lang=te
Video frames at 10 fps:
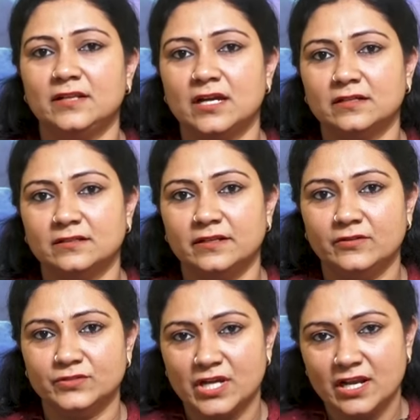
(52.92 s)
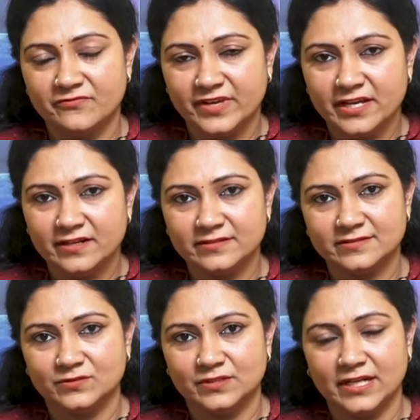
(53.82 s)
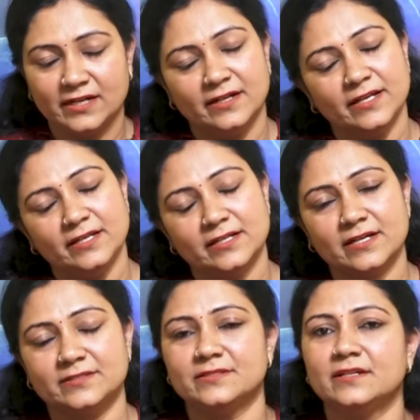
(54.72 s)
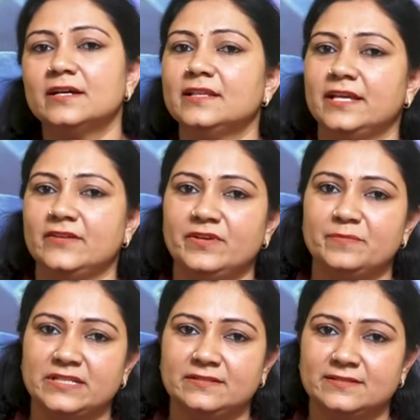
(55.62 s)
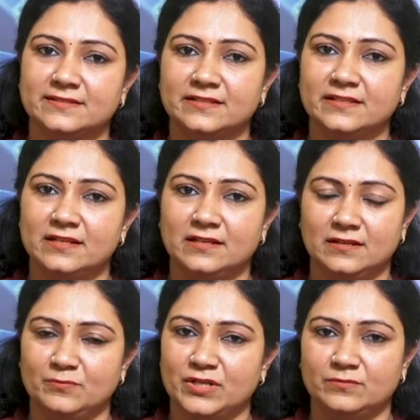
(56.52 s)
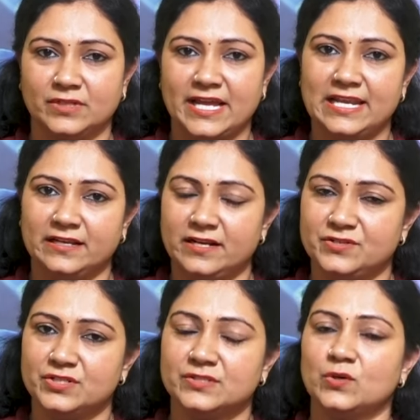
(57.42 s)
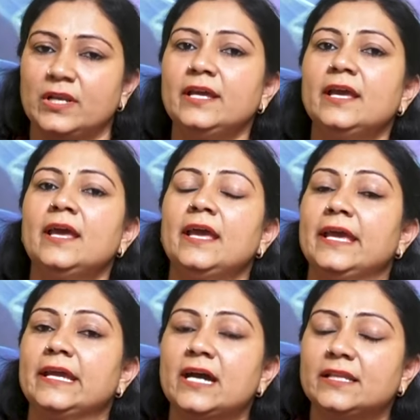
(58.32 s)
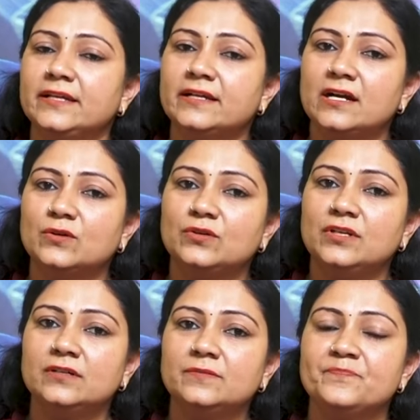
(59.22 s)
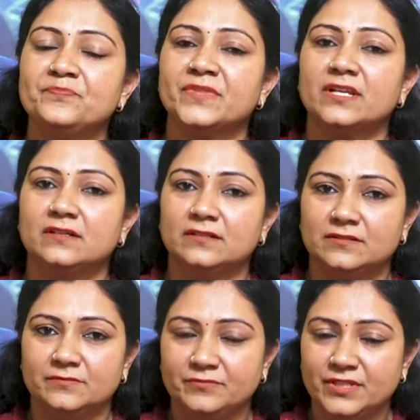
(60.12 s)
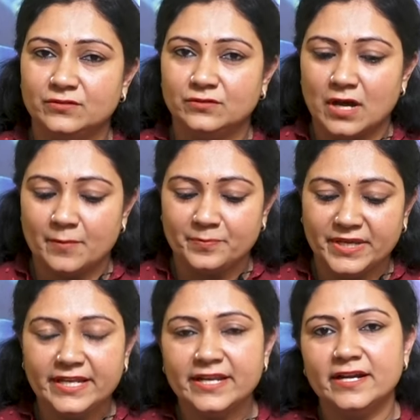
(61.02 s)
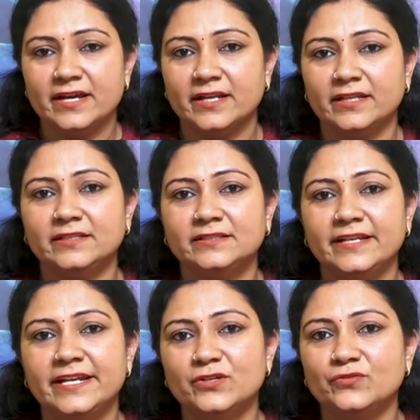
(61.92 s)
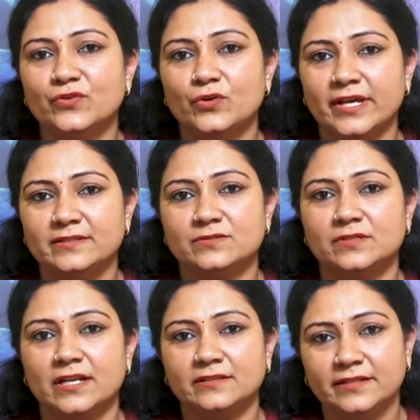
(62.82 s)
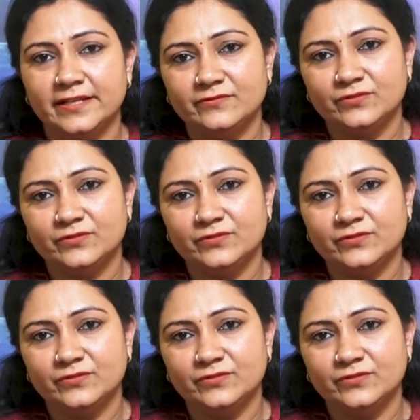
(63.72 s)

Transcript: నాకు చాలా వీక్నెస్ ఉంది అంటే ఖచ్చితంగా అది హెవీ మెన్సెస్ కింద మనం క్యాలిక్యులేట్ చేసుకోవాలి ఇంకా అదే కాకుండా మీకు ఆ పీరియడ్ అనేది త్రీ టు ఫోర్ డేస్ ఉండాలి త్రీ